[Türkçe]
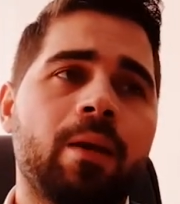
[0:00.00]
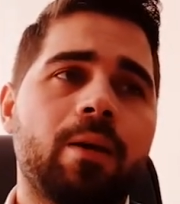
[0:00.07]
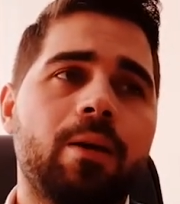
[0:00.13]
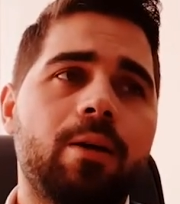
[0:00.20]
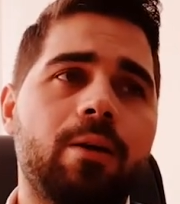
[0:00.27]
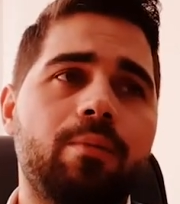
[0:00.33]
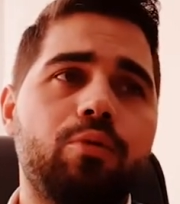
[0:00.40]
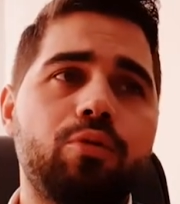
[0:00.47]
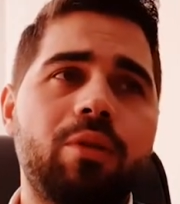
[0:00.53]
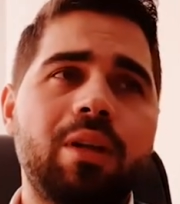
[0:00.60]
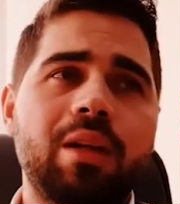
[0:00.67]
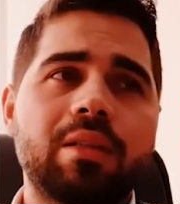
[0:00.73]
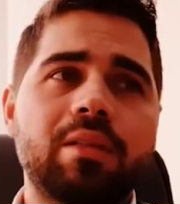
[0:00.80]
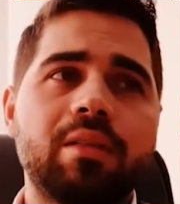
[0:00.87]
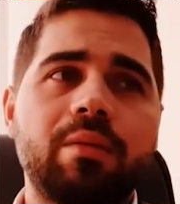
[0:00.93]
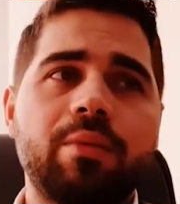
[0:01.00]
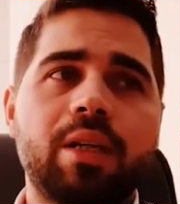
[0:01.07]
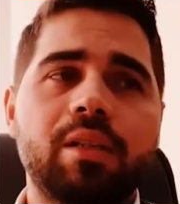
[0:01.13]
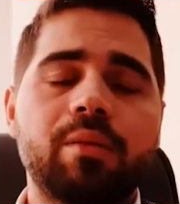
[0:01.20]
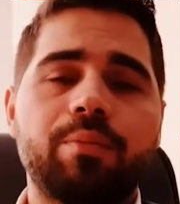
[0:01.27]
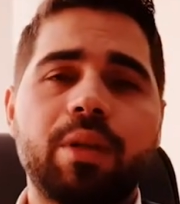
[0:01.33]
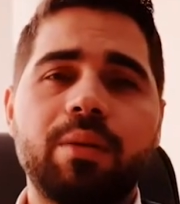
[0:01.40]
Ee, burada da aslında
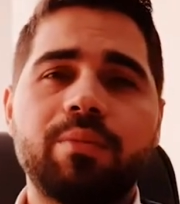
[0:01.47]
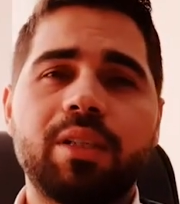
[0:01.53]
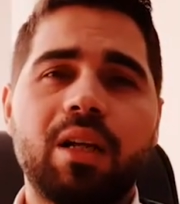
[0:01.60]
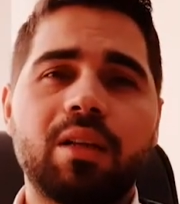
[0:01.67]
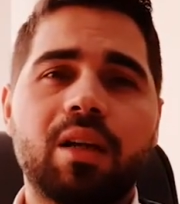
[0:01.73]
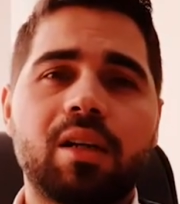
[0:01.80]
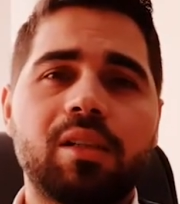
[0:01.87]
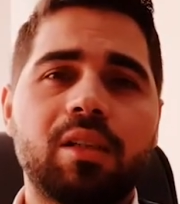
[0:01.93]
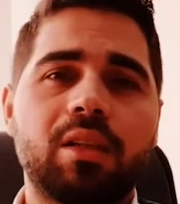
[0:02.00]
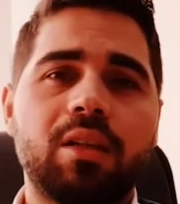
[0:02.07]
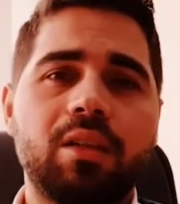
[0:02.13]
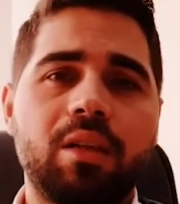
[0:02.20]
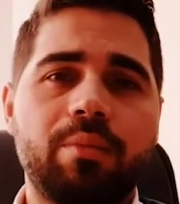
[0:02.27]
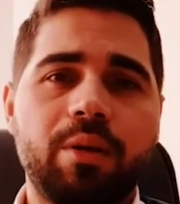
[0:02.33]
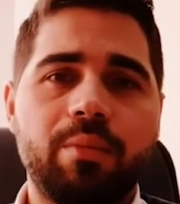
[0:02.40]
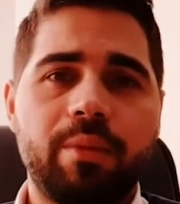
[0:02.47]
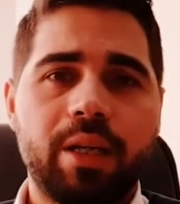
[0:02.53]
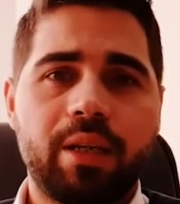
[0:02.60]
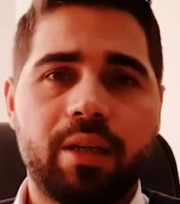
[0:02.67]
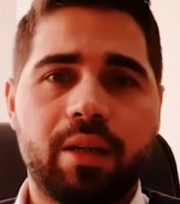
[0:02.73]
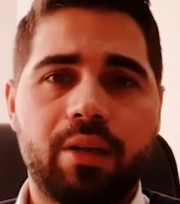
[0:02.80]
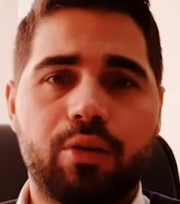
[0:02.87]
biraz bilimsel gerçekleri de
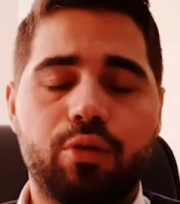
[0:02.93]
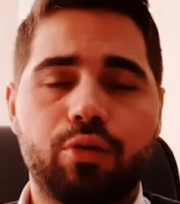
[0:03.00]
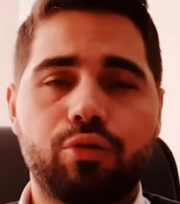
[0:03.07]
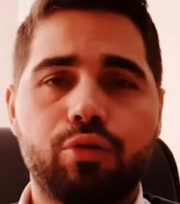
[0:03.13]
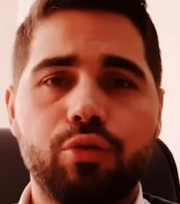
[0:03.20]
bilmek gerekiyor.